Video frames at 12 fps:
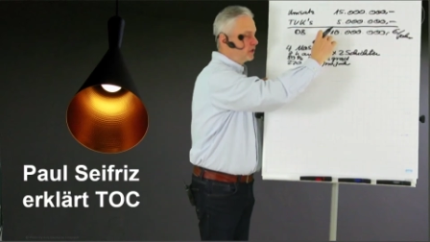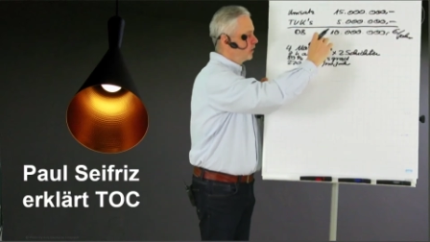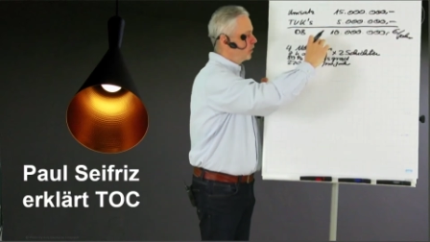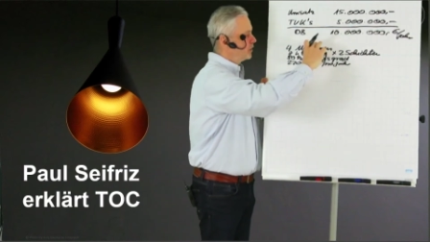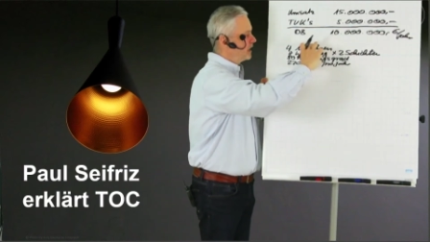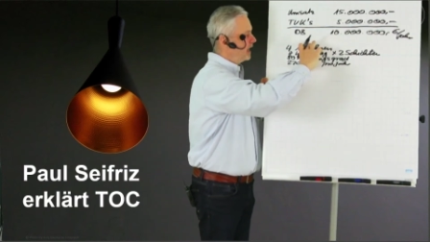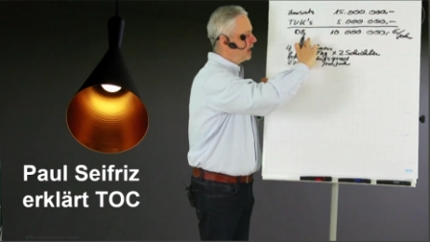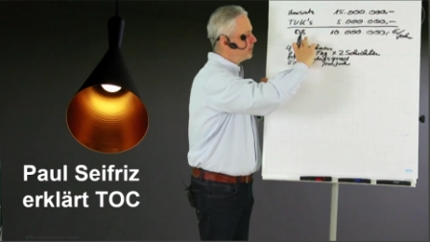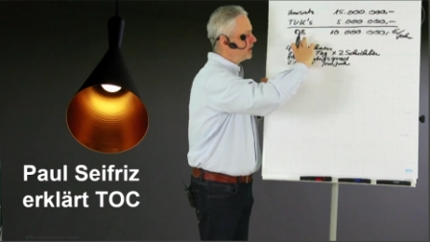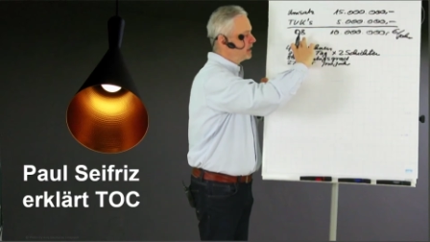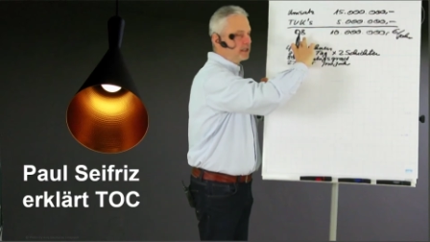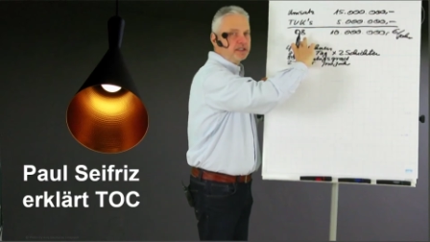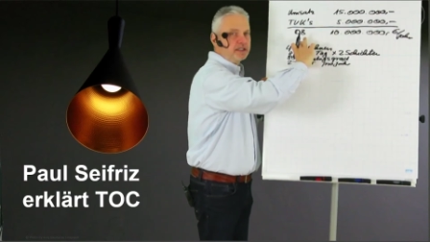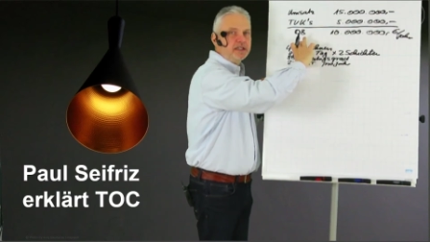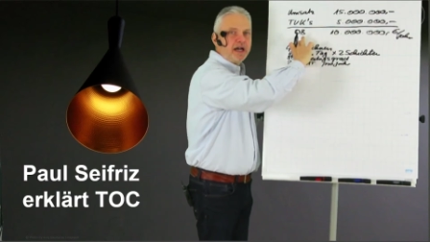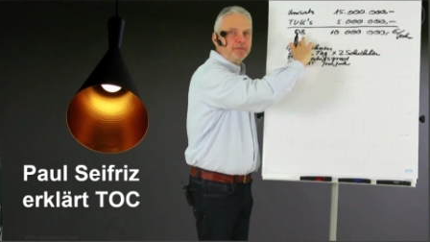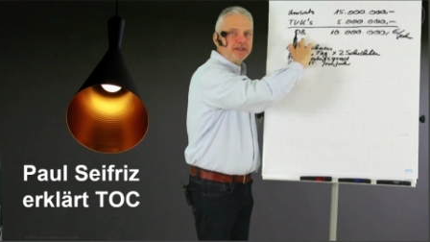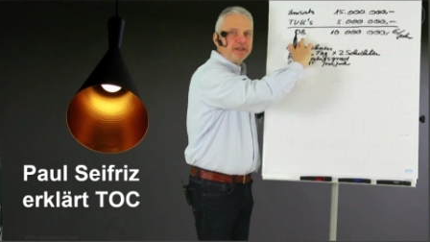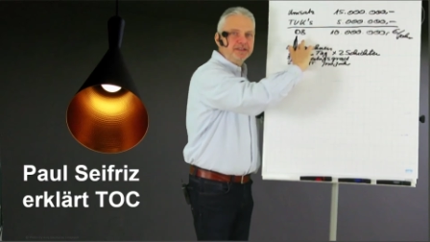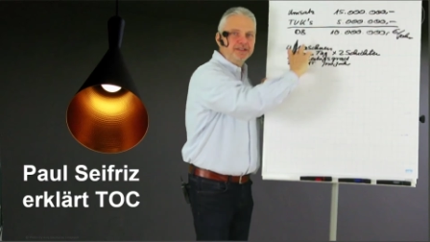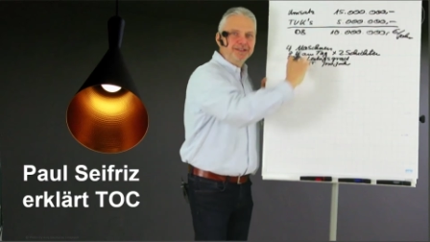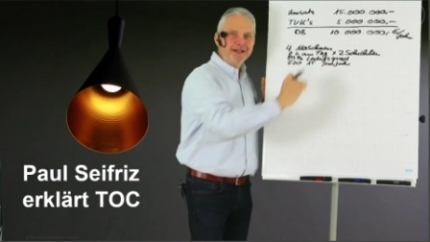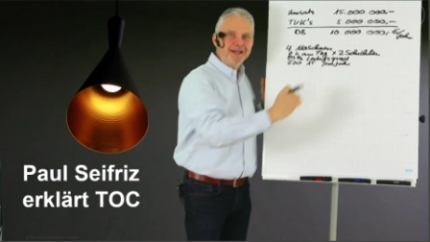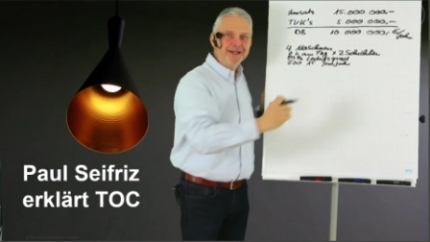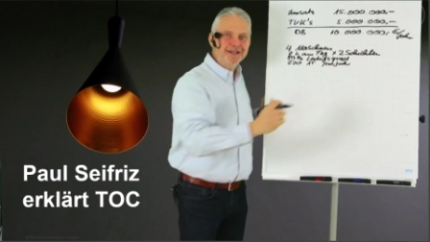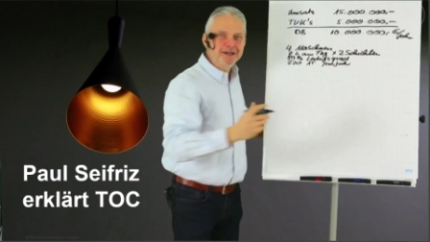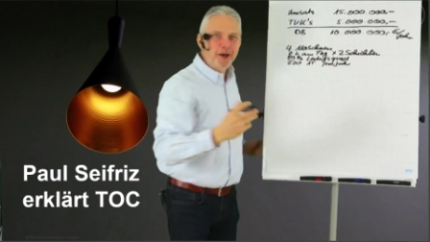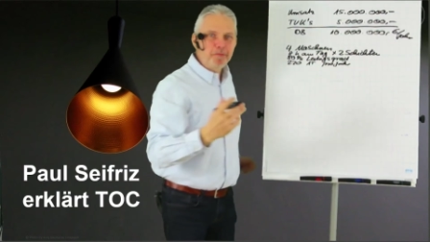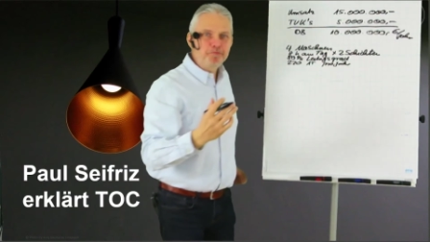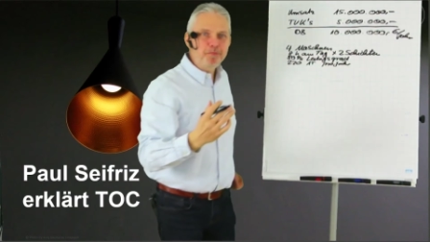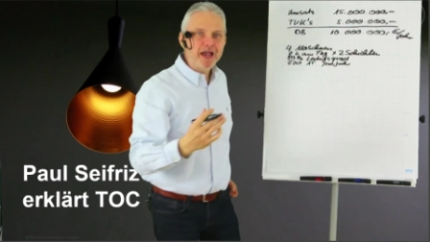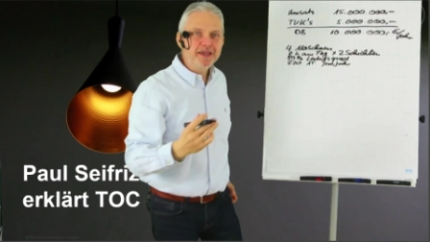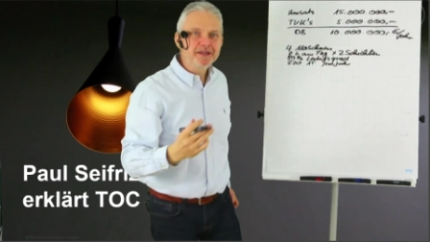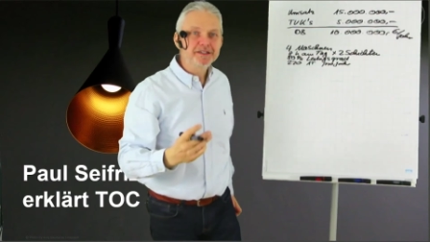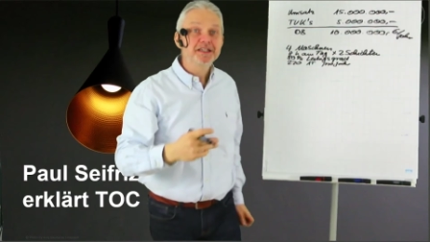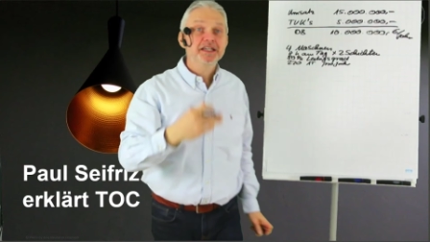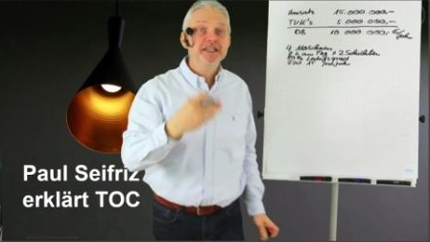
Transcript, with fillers: und habe die Kapazität meines